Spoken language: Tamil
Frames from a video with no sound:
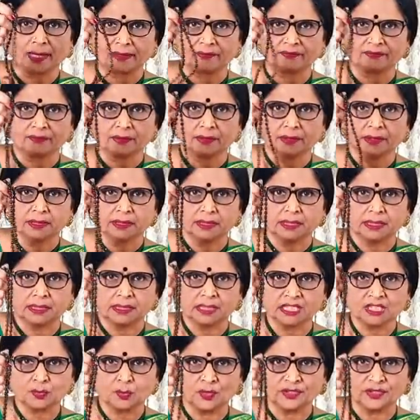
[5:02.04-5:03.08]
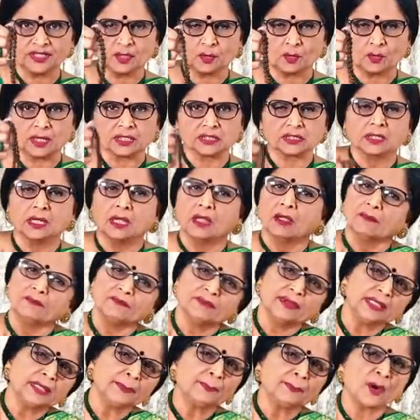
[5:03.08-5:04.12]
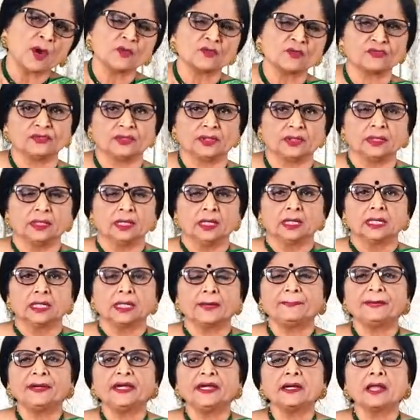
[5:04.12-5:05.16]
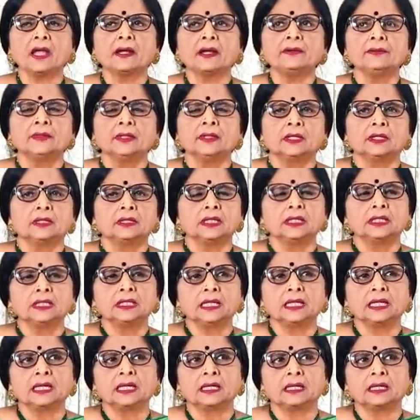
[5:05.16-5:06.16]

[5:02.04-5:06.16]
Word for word: லைஃப் இதுதான் ஸ்மோக்கி குவாட்ஸ் வெரி பவர்ஃபுல் எப்படின்னா இந்த